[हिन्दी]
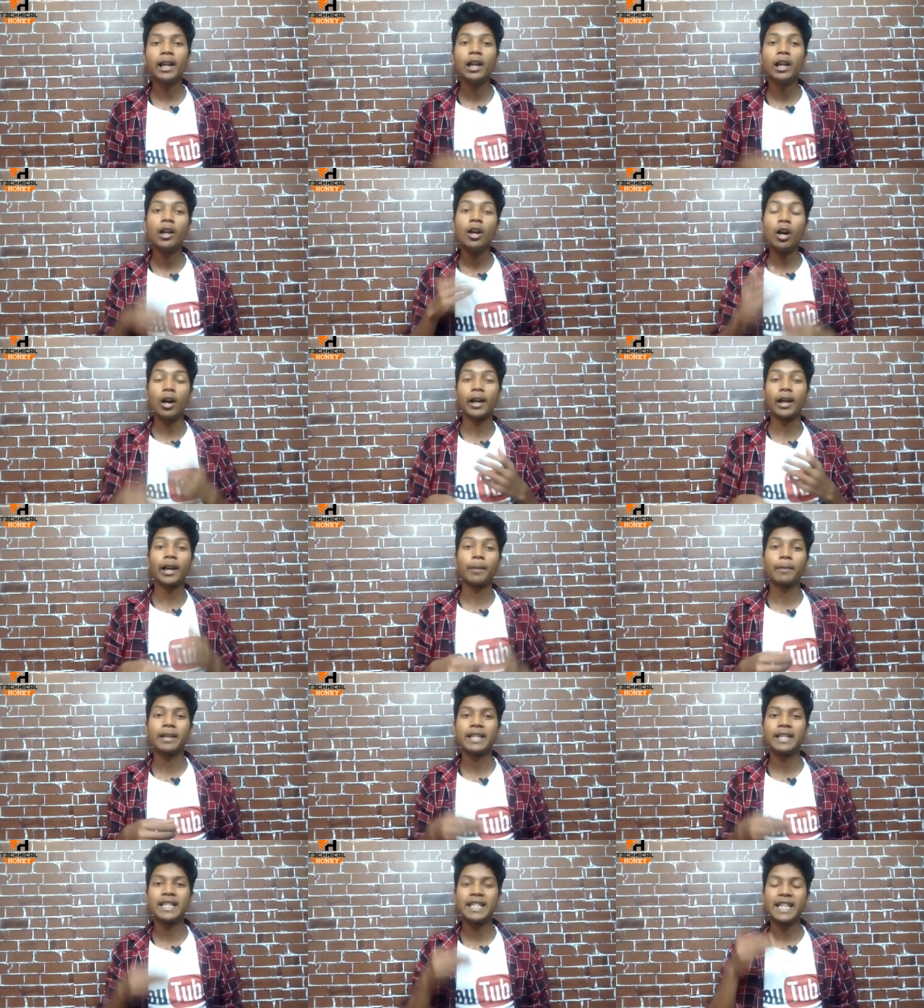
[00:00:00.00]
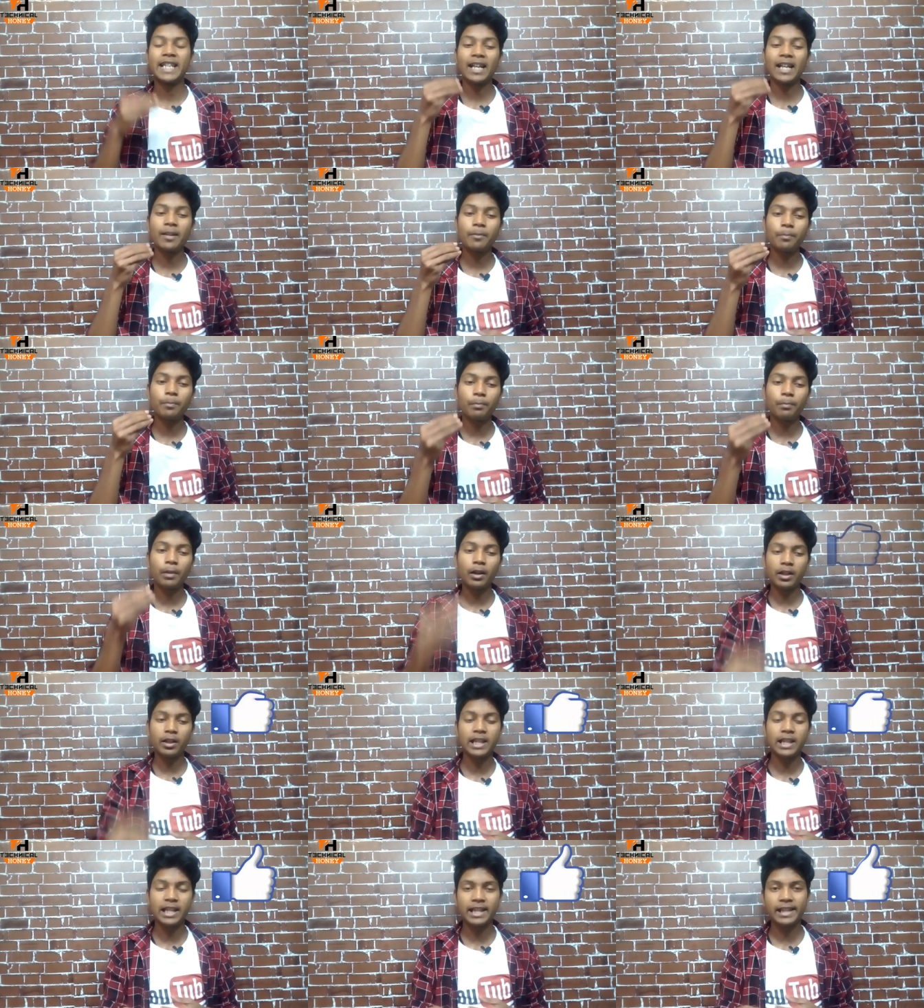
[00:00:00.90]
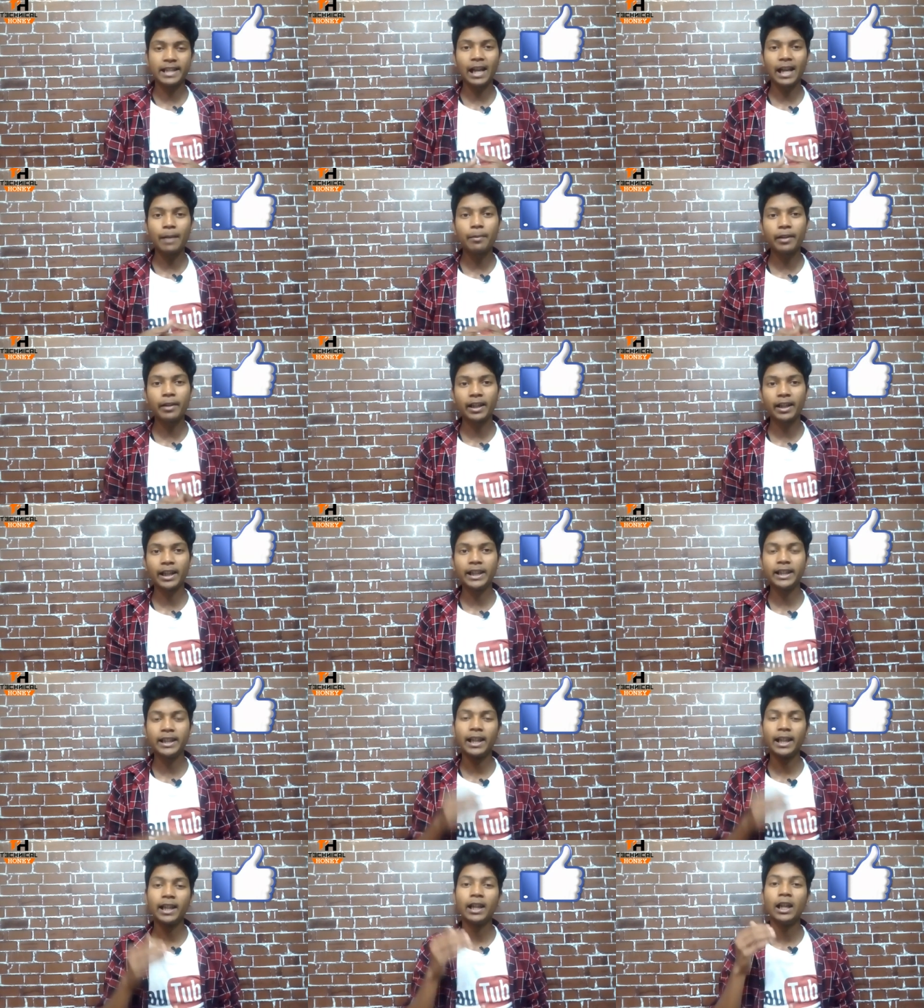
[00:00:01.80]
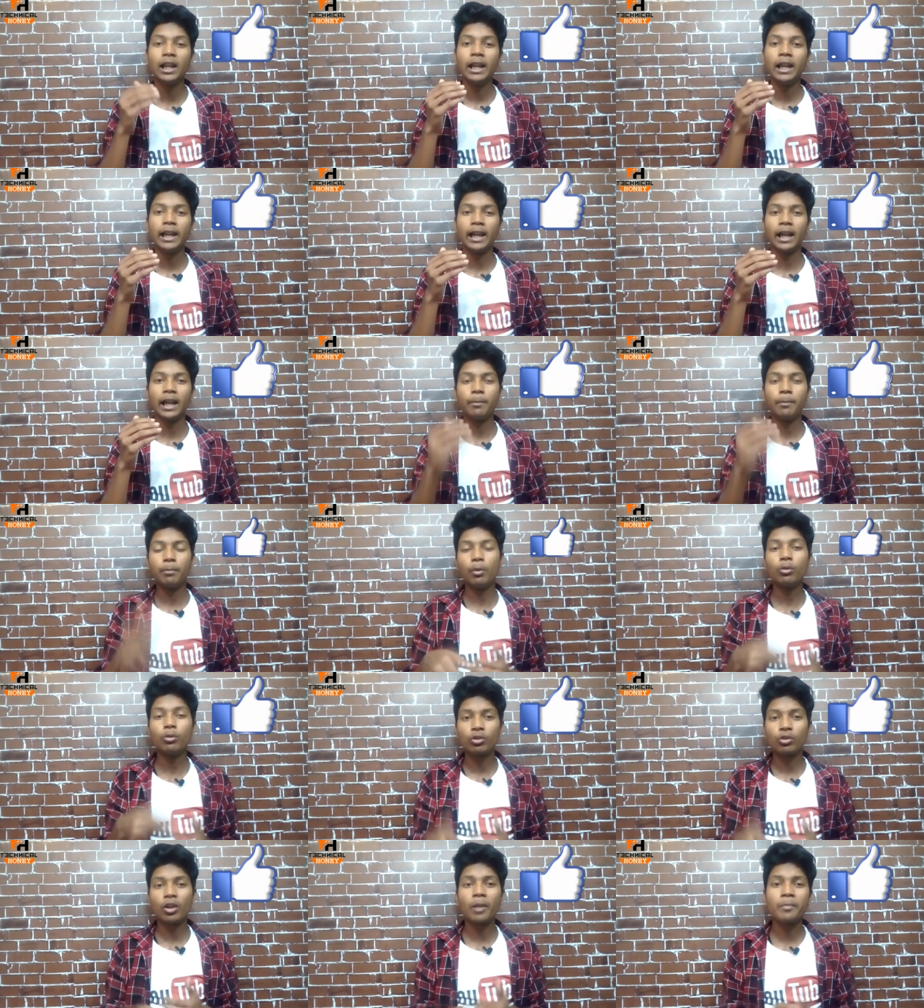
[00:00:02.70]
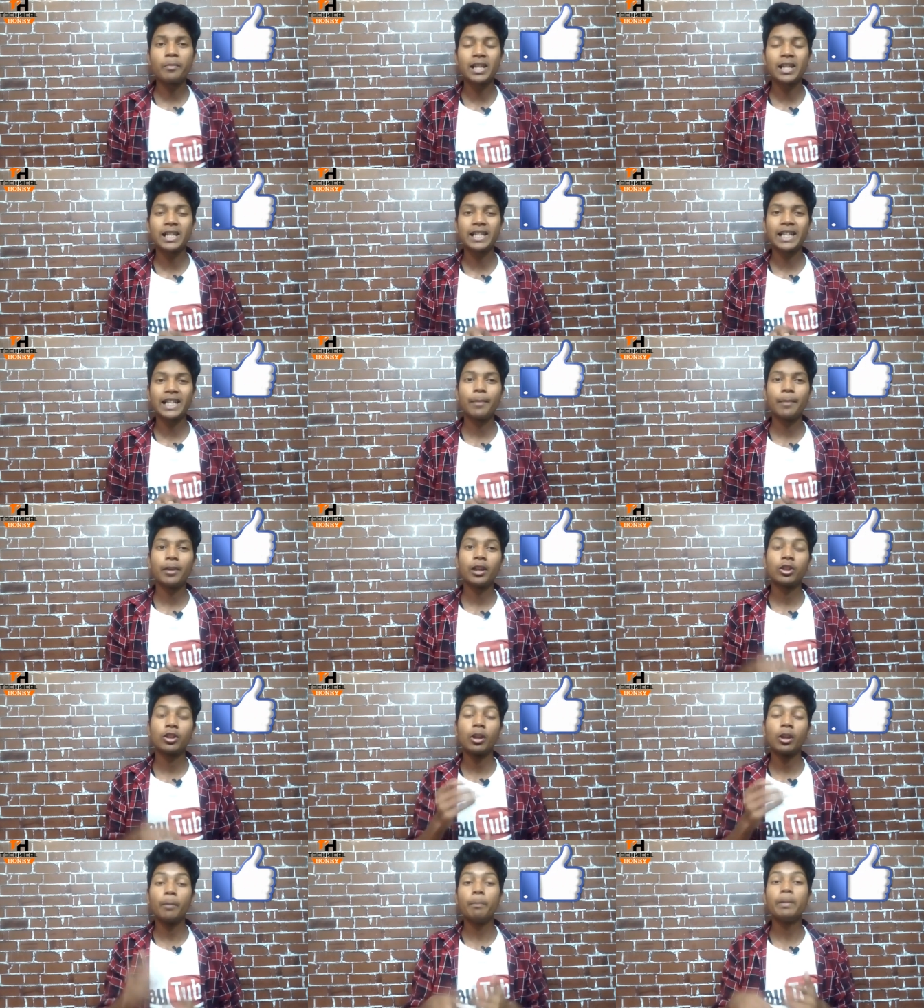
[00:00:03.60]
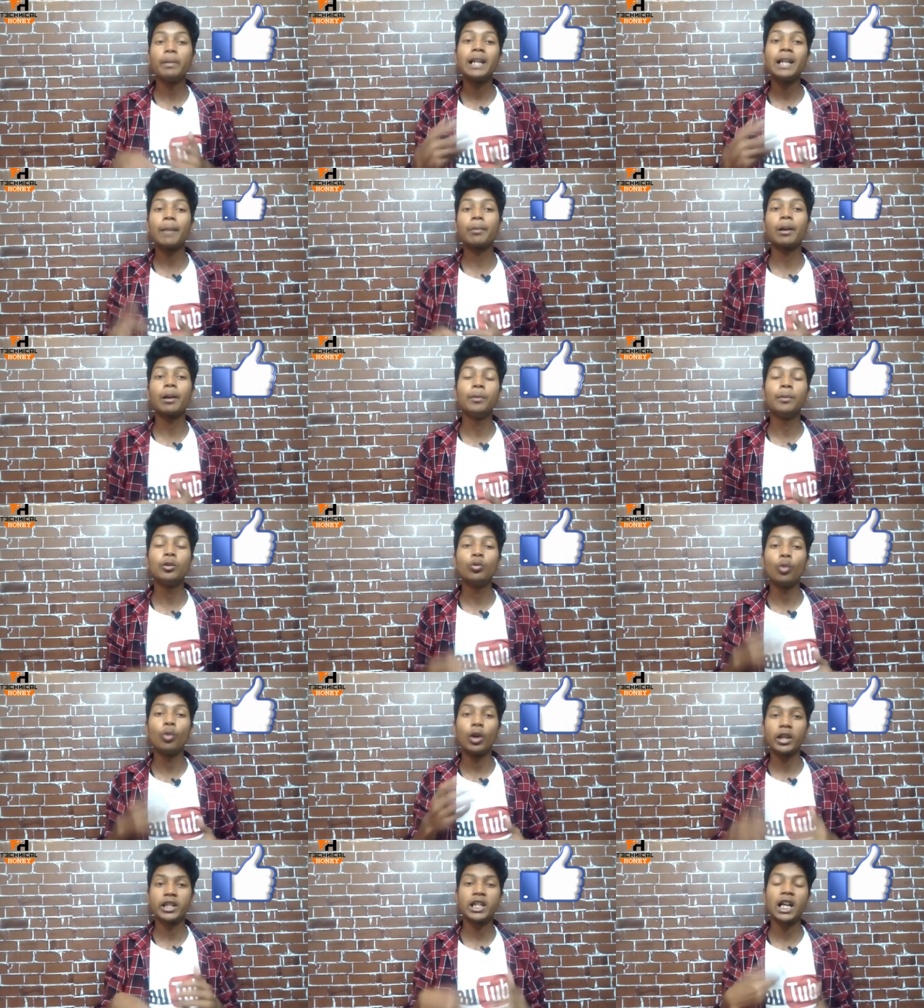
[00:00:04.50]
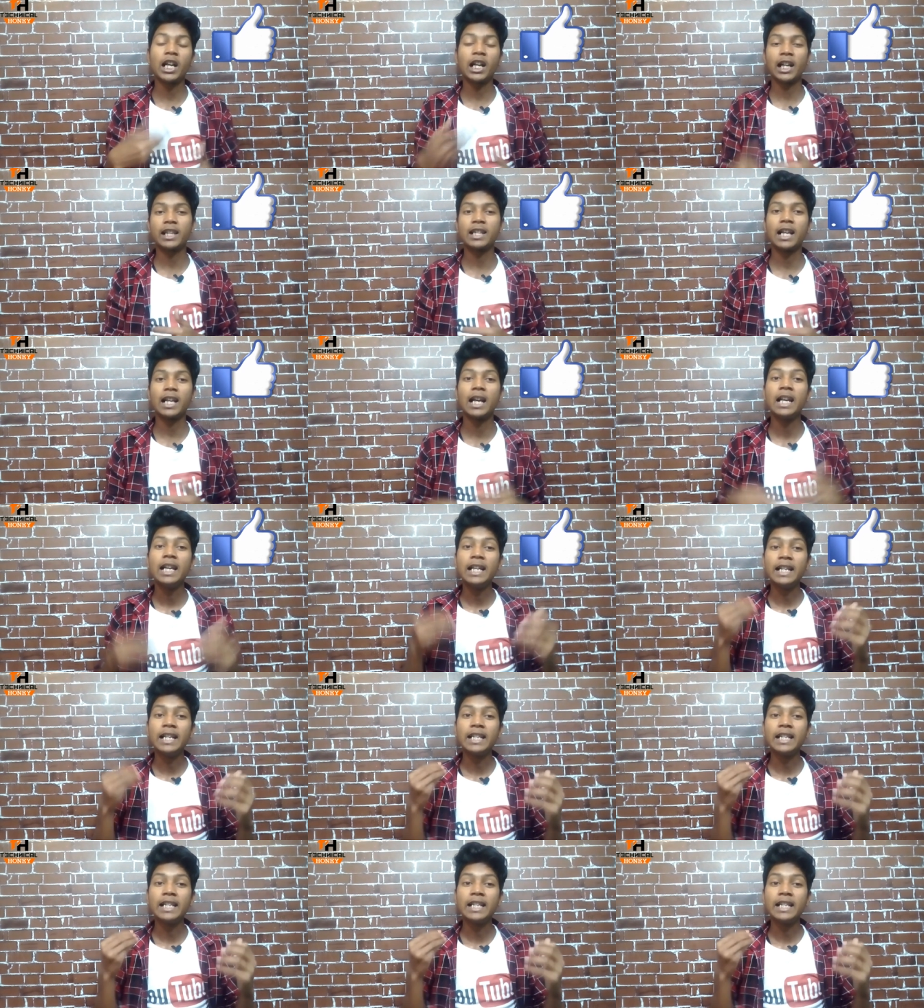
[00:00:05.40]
है अगर आपका चैनल पास सब्सक्राइबर नहीं है यानी बहुत कम सब्सक्राइबर तब भी आपका वीडियो अच्छा खासा